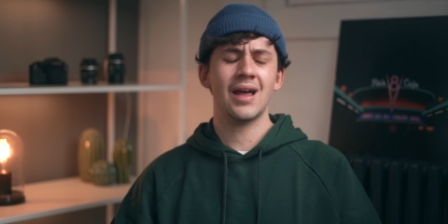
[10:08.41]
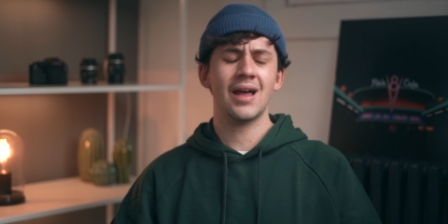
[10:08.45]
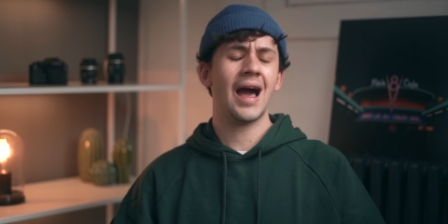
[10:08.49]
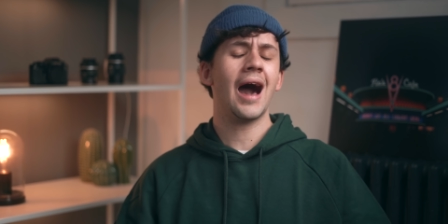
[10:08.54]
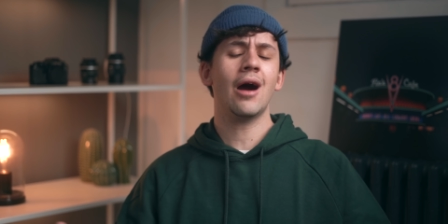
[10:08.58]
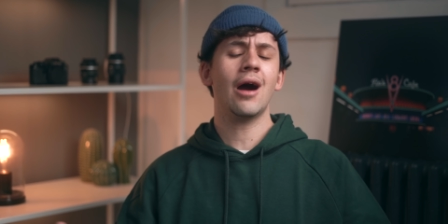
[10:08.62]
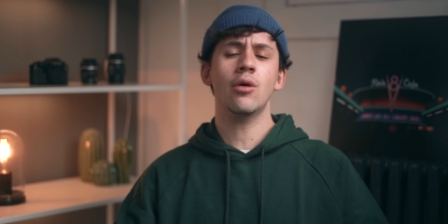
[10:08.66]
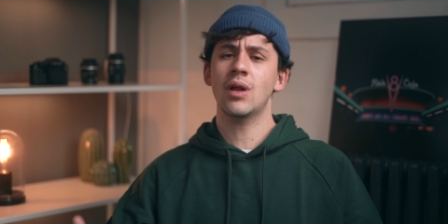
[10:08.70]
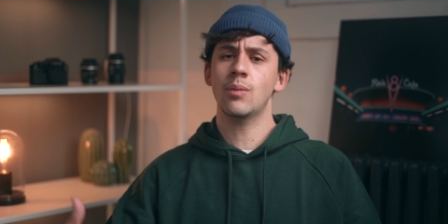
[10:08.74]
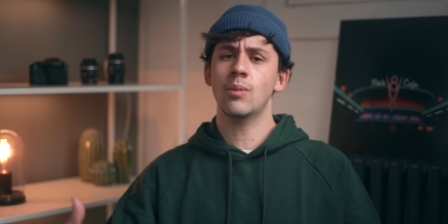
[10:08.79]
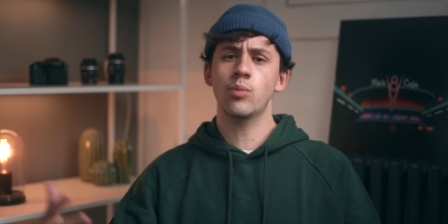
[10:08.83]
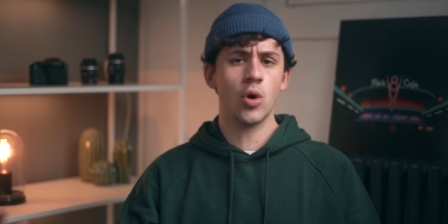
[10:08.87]

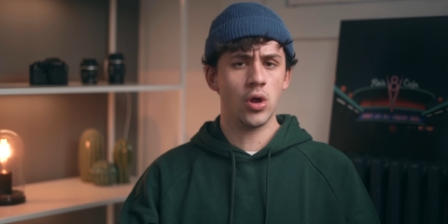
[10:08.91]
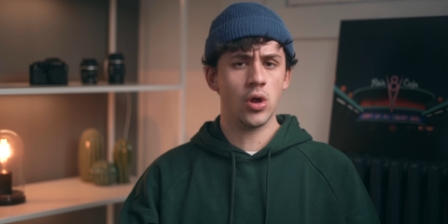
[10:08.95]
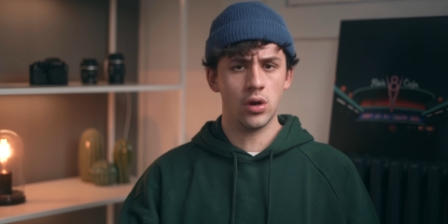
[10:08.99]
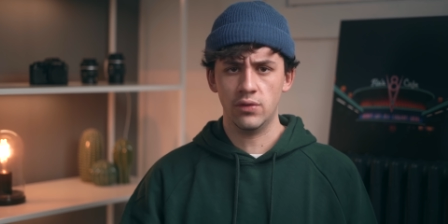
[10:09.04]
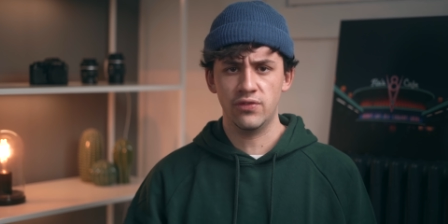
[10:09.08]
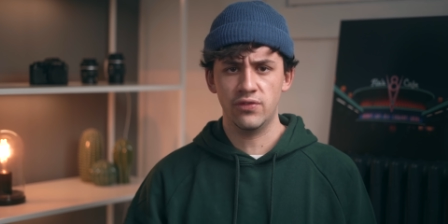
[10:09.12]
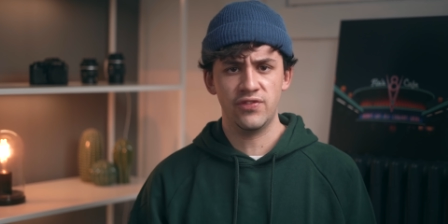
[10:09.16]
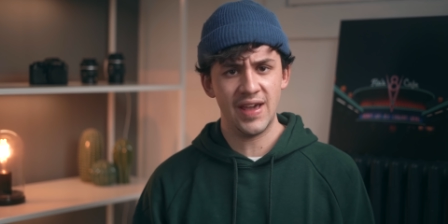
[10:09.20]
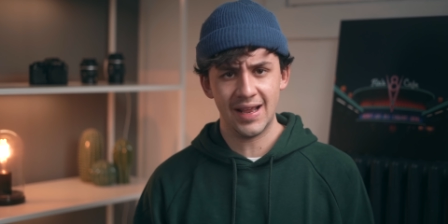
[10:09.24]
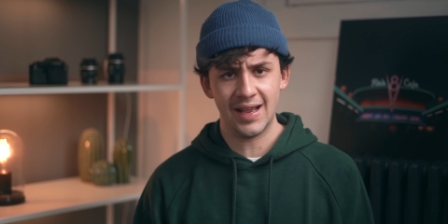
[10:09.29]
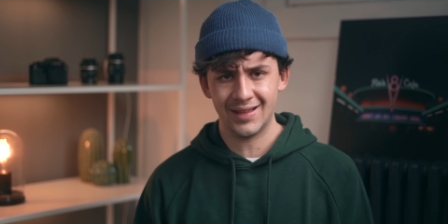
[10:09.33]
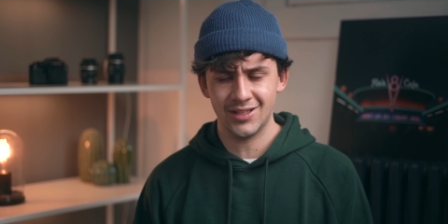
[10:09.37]
ha una buona
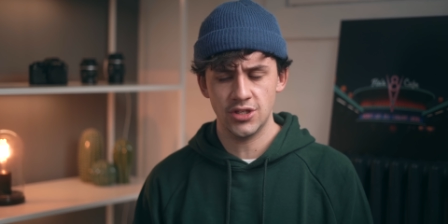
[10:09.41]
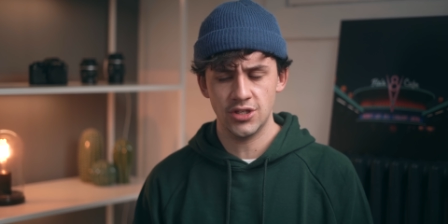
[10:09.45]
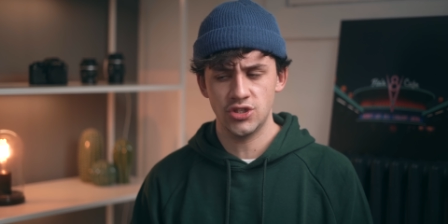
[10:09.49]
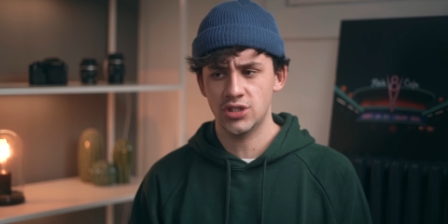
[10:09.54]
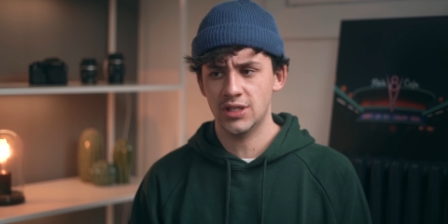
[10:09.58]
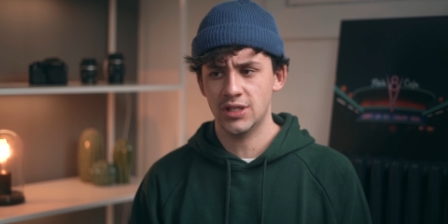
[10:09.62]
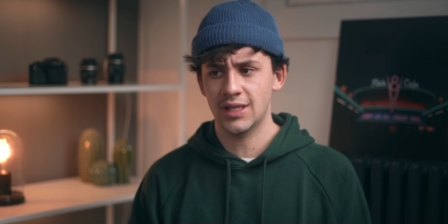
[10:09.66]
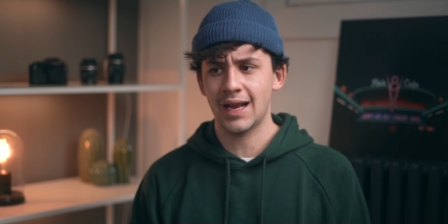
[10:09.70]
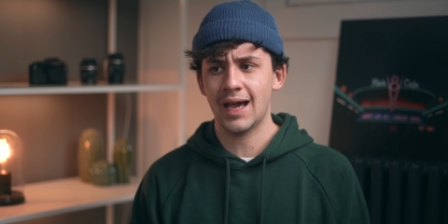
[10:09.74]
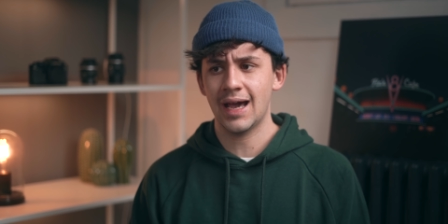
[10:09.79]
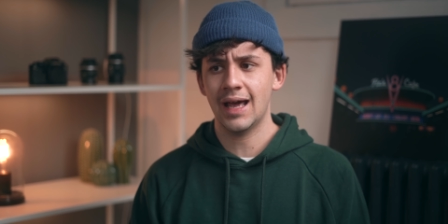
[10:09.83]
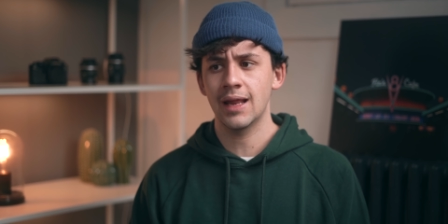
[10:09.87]
offerta in
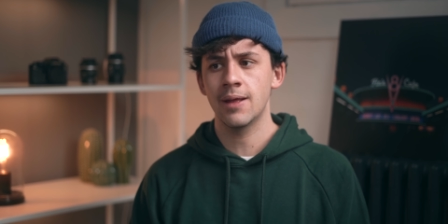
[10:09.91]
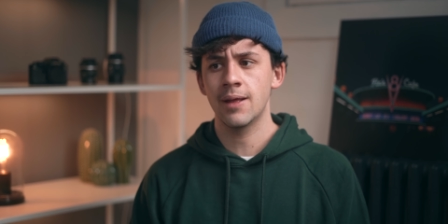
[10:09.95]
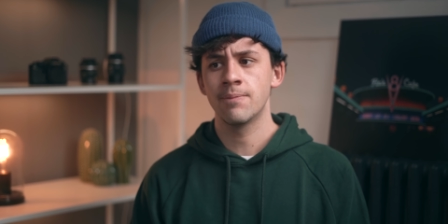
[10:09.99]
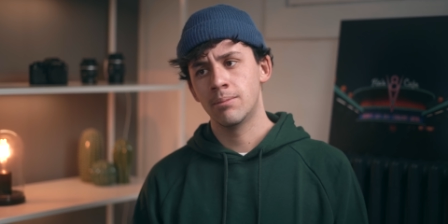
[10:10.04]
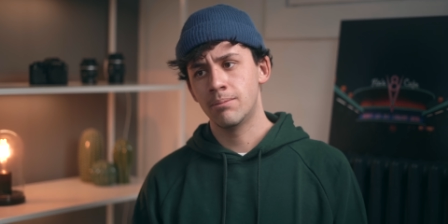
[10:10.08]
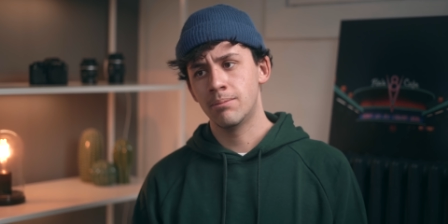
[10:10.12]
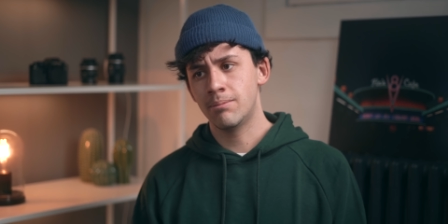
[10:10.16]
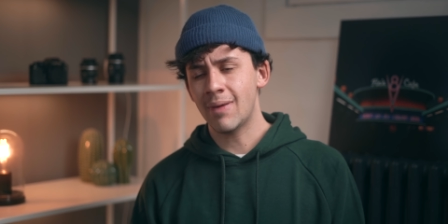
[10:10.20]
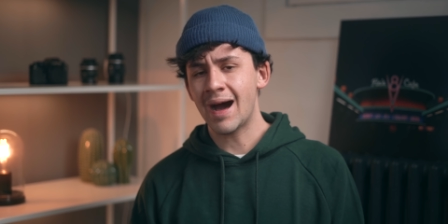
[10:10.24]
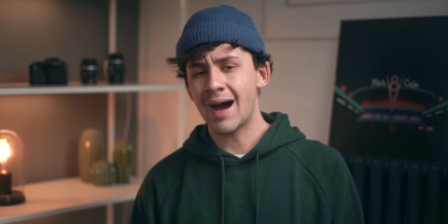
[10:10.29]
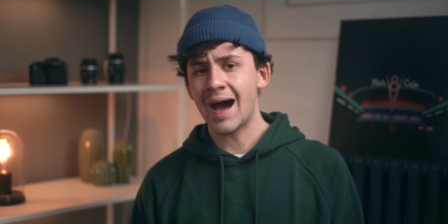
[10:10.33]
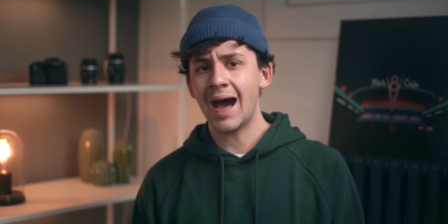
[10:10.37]
generale,
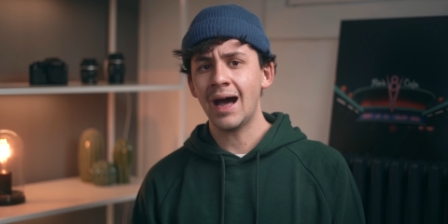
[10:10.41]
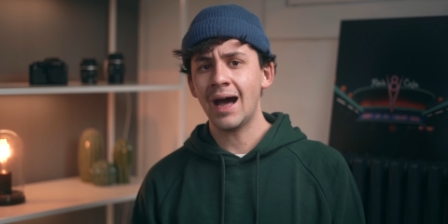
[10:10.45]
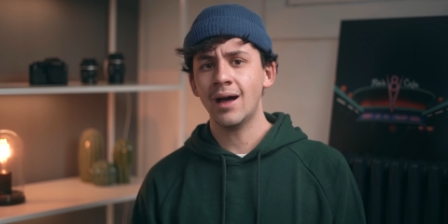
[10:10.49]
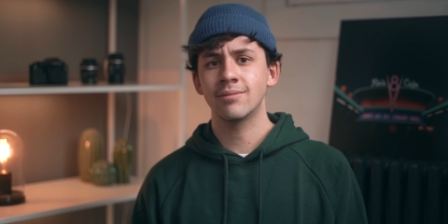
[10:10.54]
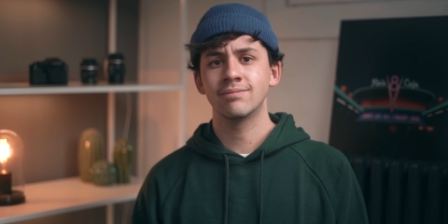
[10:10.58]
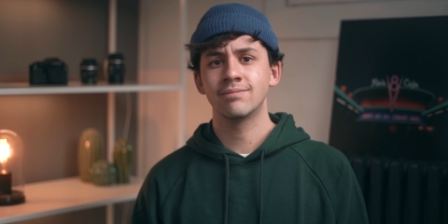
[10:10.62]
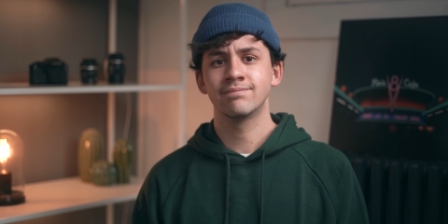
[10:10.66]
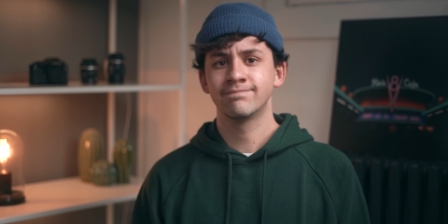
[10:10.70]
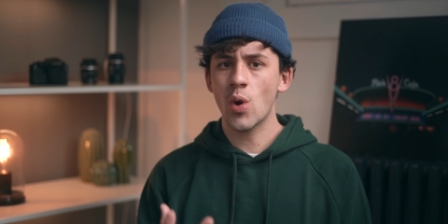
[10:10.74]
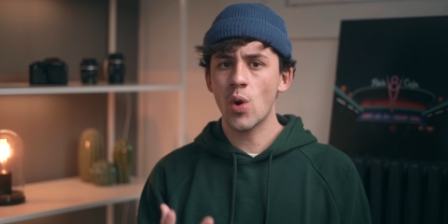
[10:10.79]
ma